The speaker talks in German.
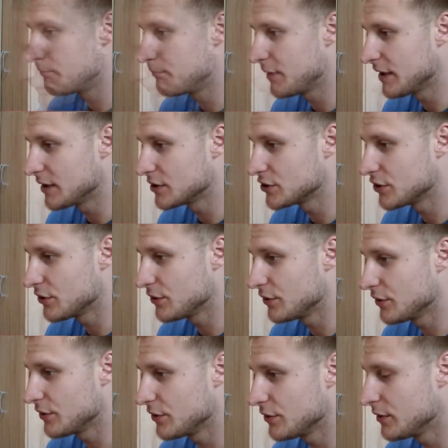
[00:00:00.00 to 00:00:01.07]

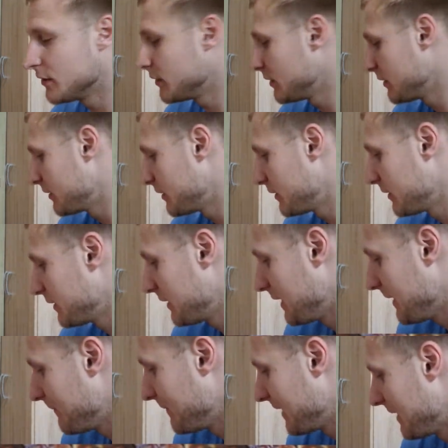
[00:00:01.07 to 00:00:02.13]
Bitteschön.
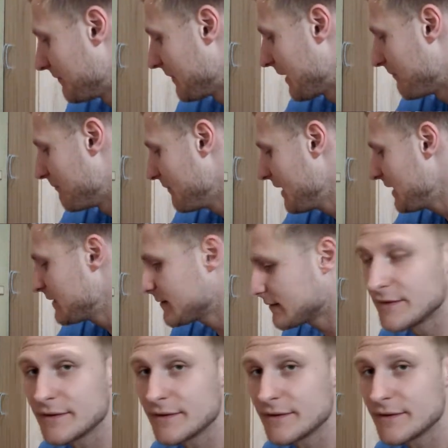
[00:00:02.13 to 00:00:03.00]
Nehmt den mal mit.